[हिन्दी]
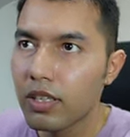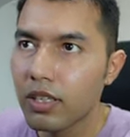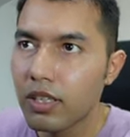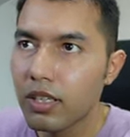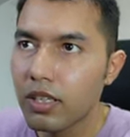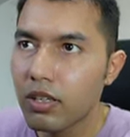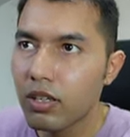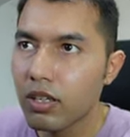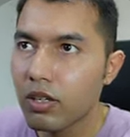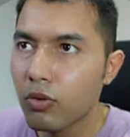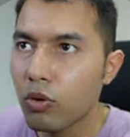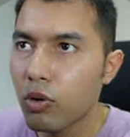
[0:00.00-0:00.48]

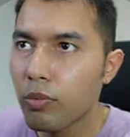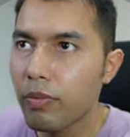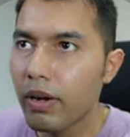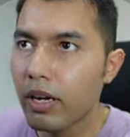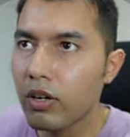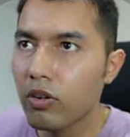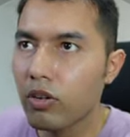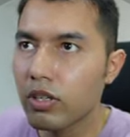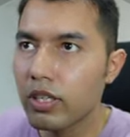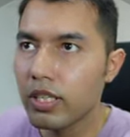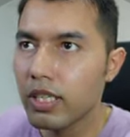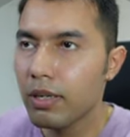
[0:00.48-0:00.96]
ओ माई
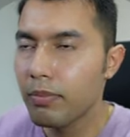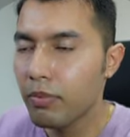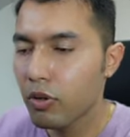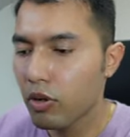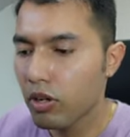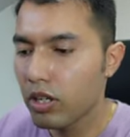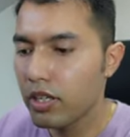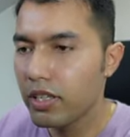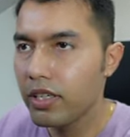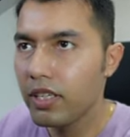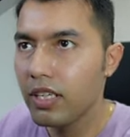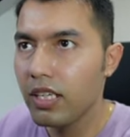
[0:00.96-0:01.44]
गॉड ये भी
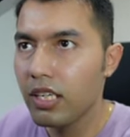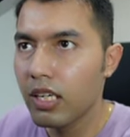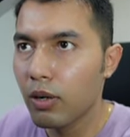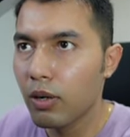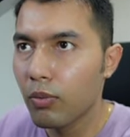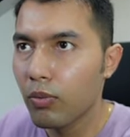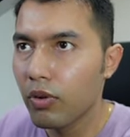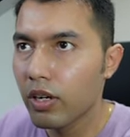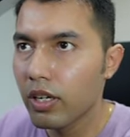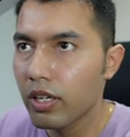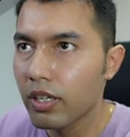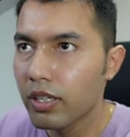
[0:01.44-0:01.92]
ऑलरेडी लिया
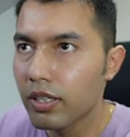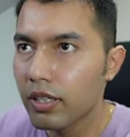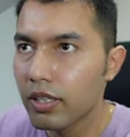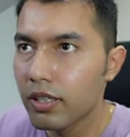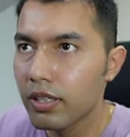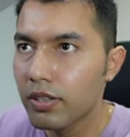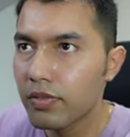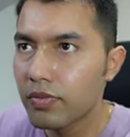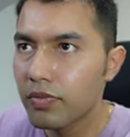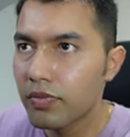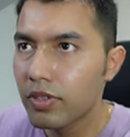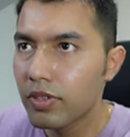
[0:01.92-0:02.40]
हुआ है
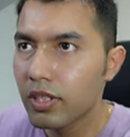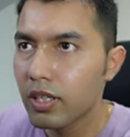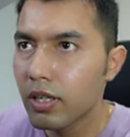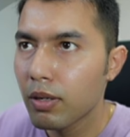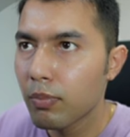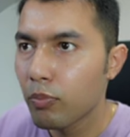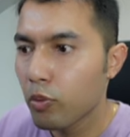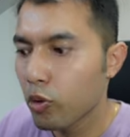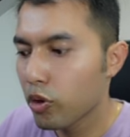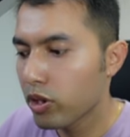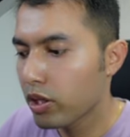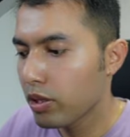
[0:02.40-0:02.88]

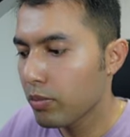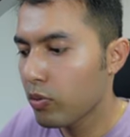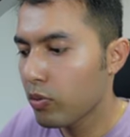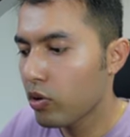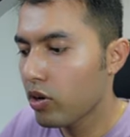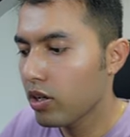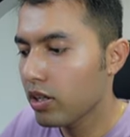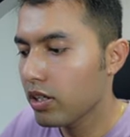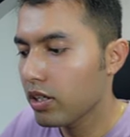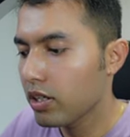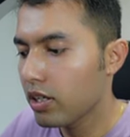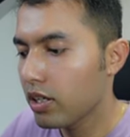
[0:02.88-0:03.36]
पोकेमॉन
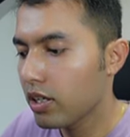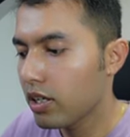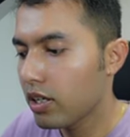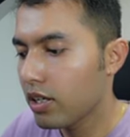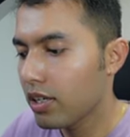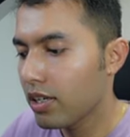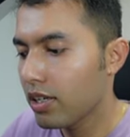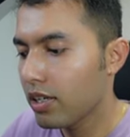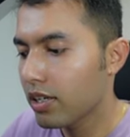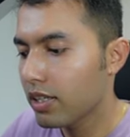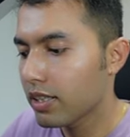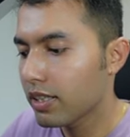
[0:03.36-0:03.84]

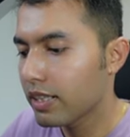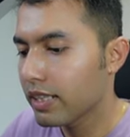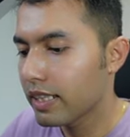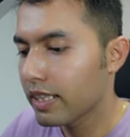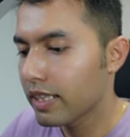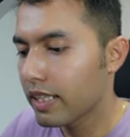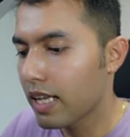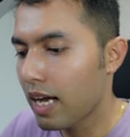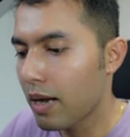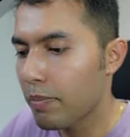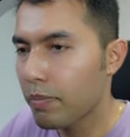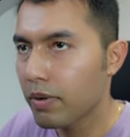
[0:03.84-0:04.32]
uh,
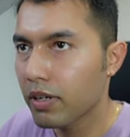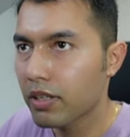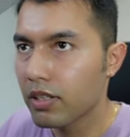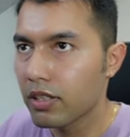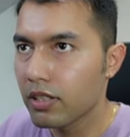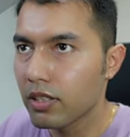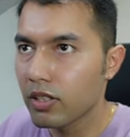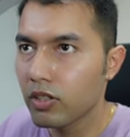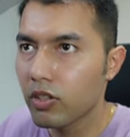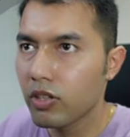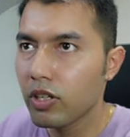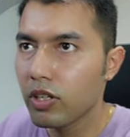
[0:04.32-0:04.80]
थापा कर
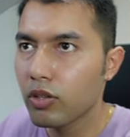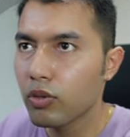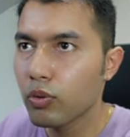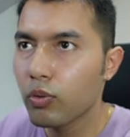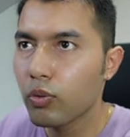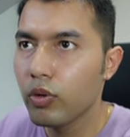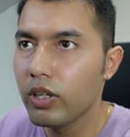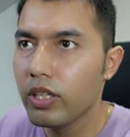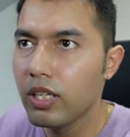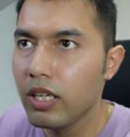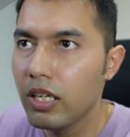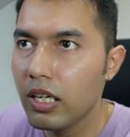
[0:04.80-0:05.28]
देता ये तो कोई
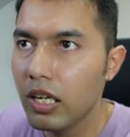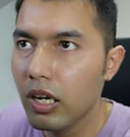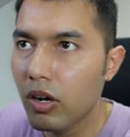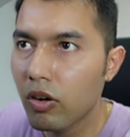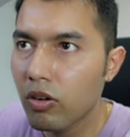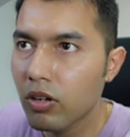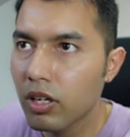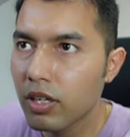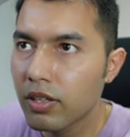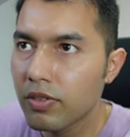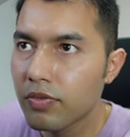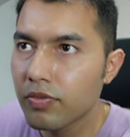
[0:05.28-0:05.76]
नहीं लिया
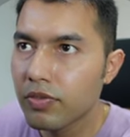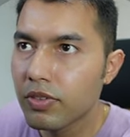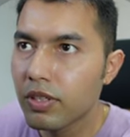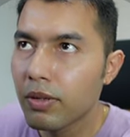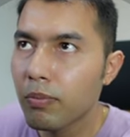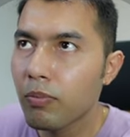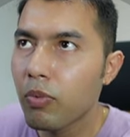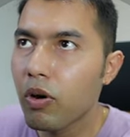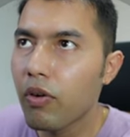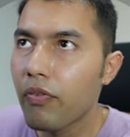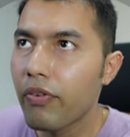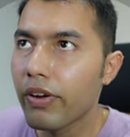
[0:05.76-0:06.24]
होगा
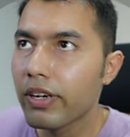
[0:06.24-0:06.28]
परफेक्ट